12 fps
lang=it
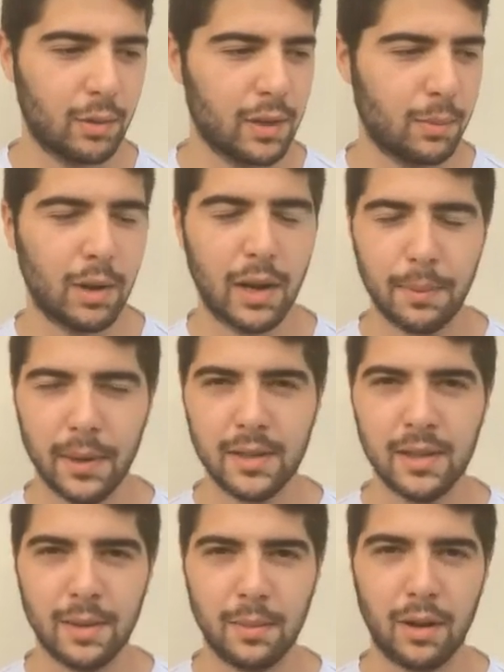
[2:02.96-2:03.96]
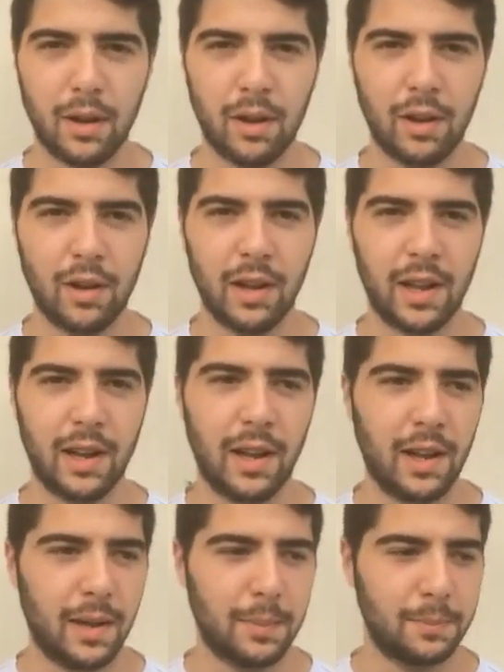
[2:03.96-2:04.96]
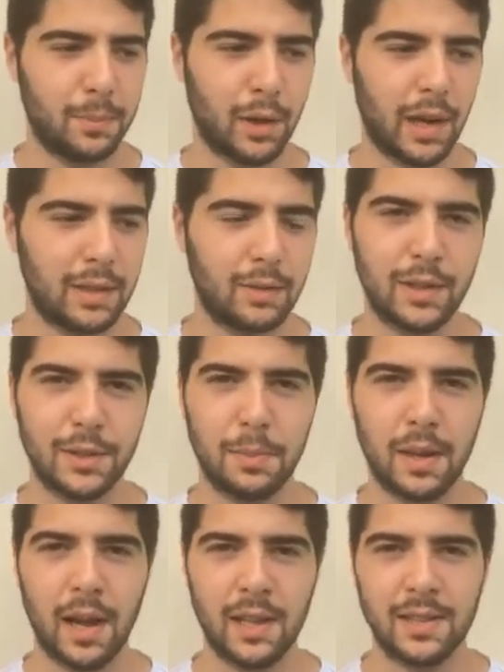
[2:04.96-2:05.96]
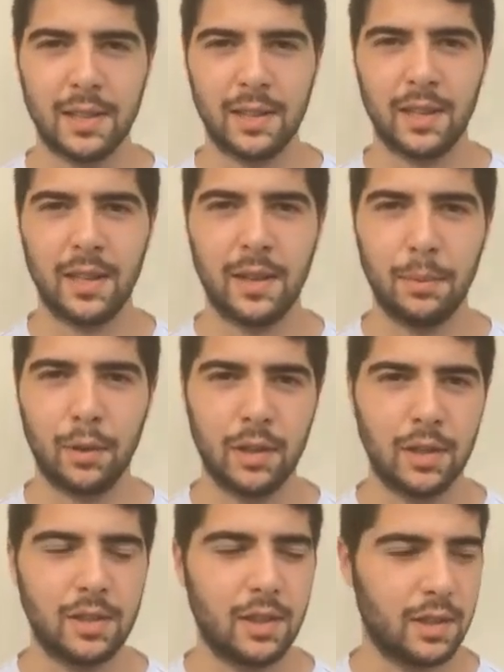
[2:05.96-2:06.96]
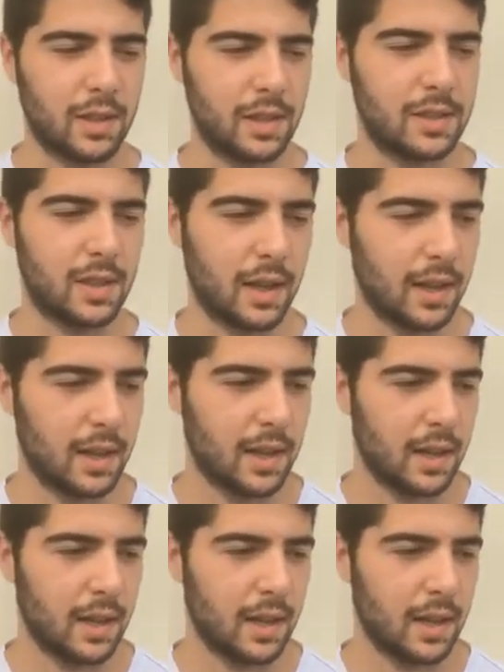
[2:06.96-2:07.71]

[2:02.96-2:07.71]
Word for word: una buona partita, però era più che altro una speranza che più che una certezza.